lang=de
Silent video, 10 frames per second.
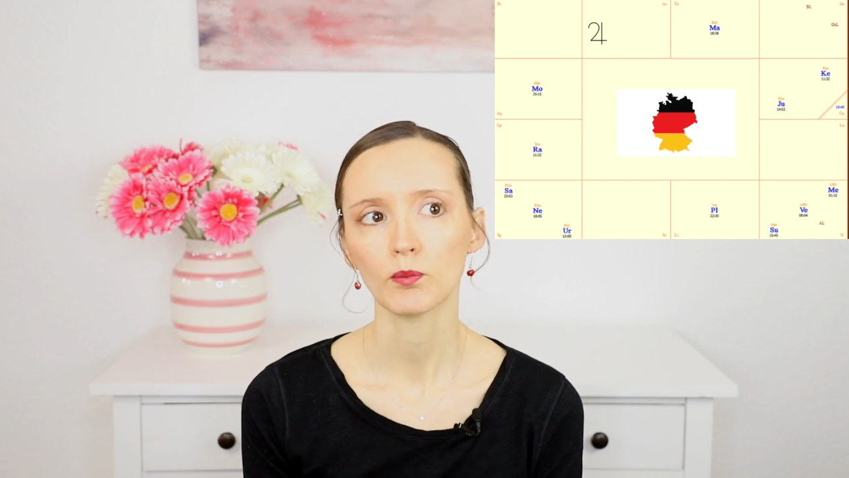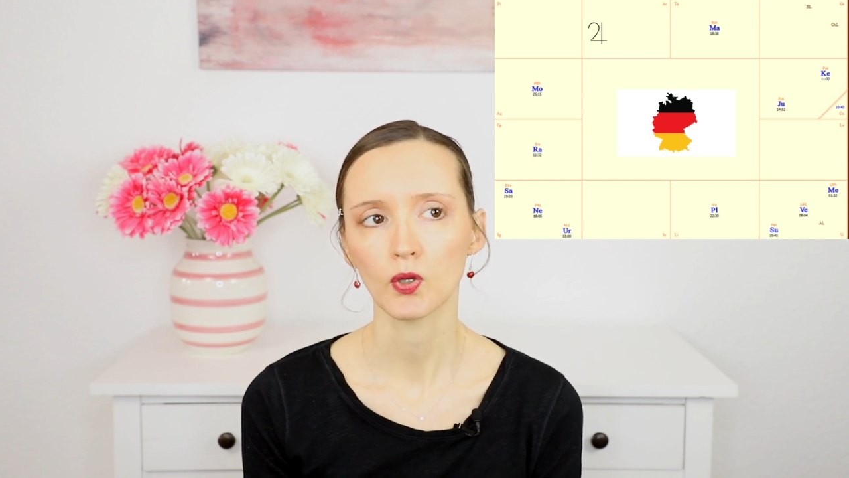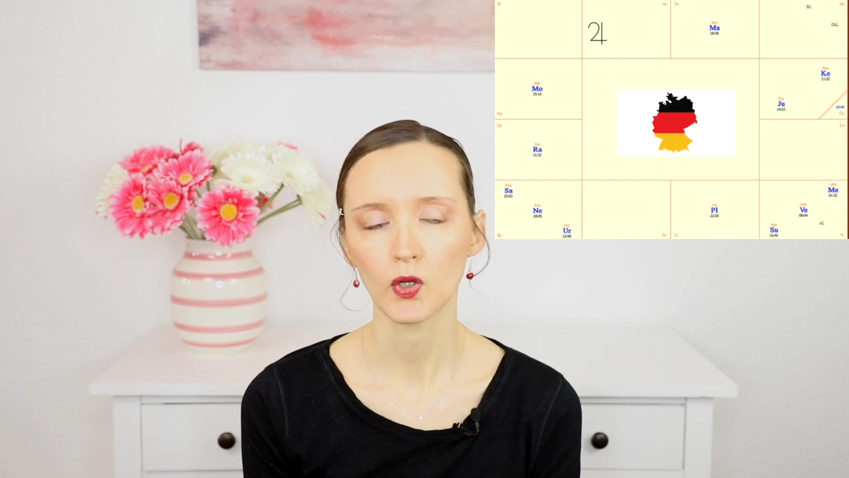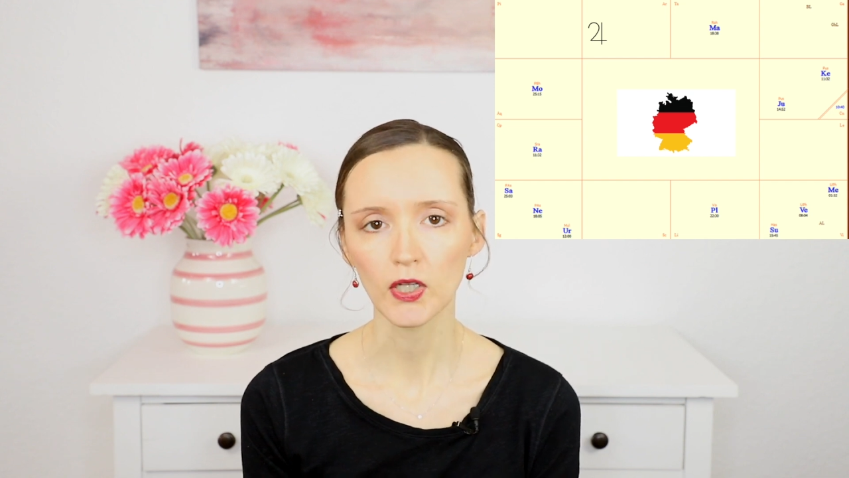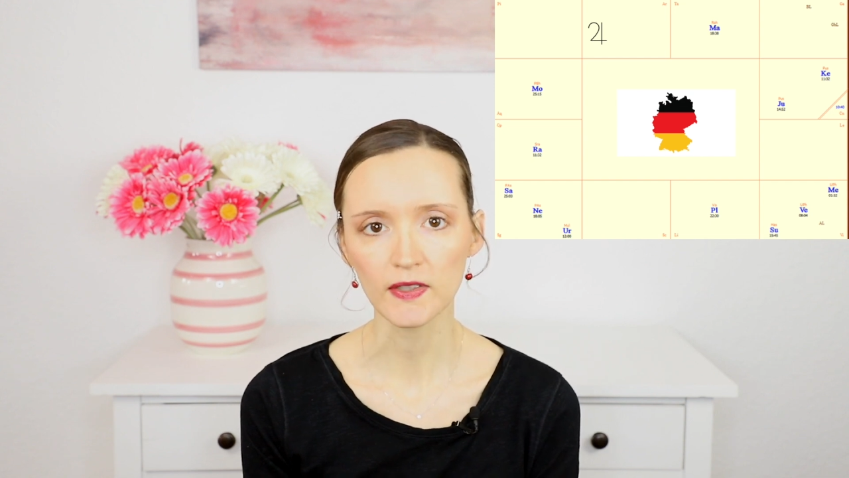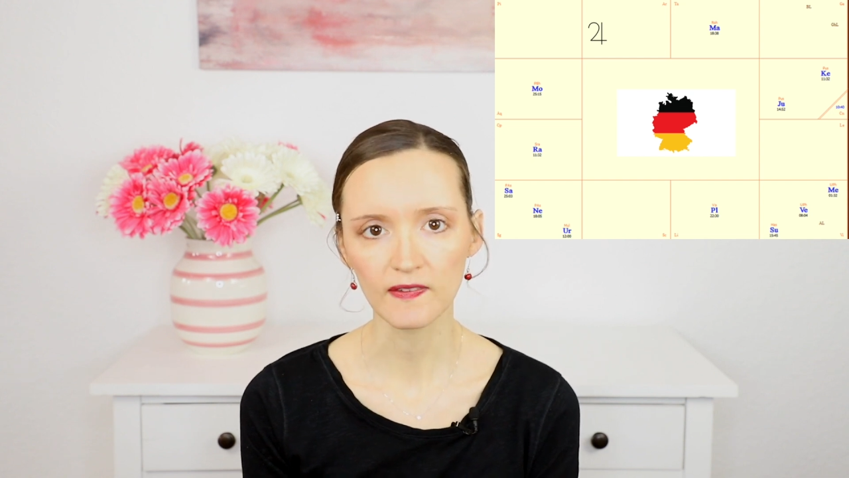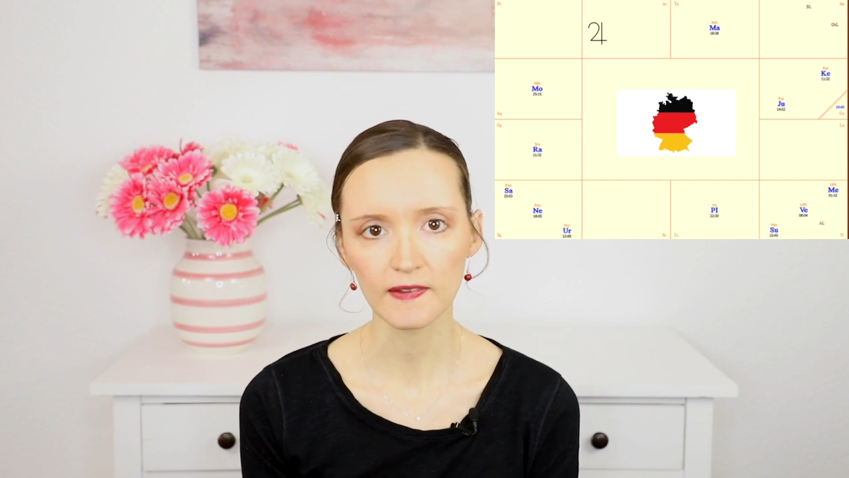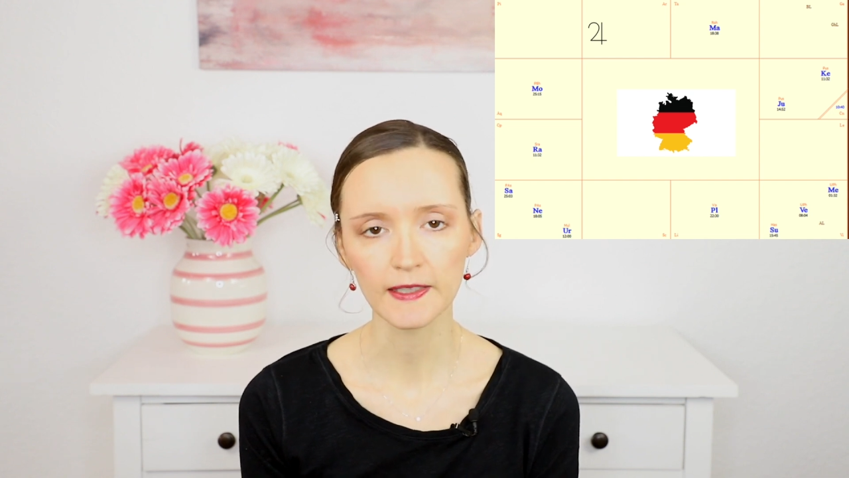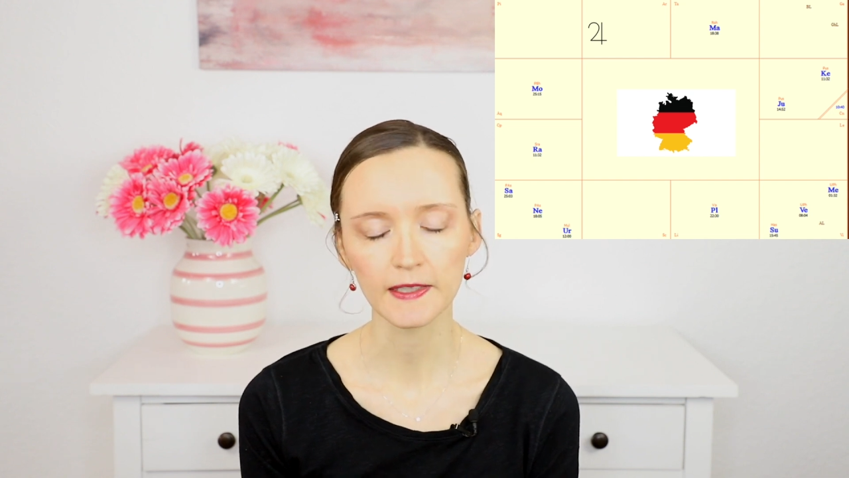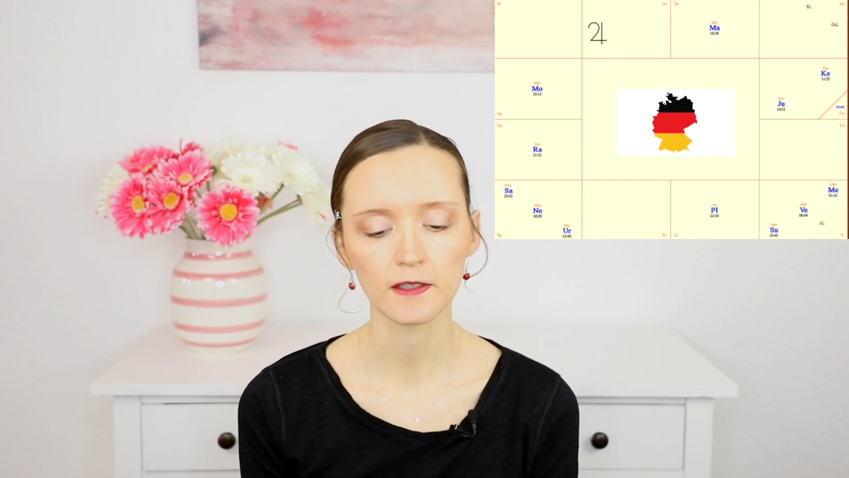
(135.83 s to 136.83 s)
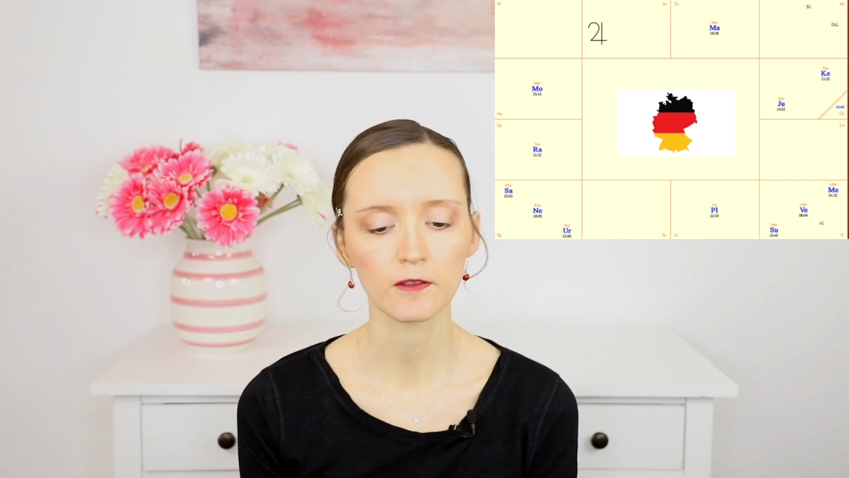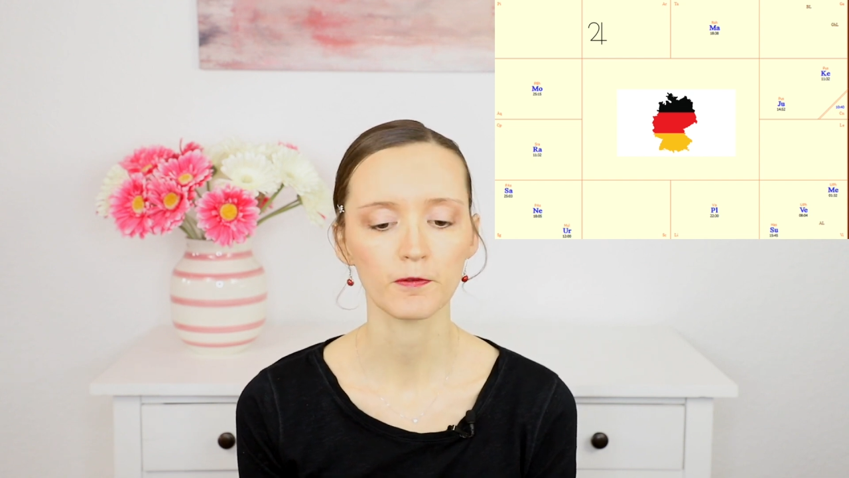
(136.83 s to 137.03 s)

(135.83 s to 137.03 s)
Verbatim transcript: plötzliche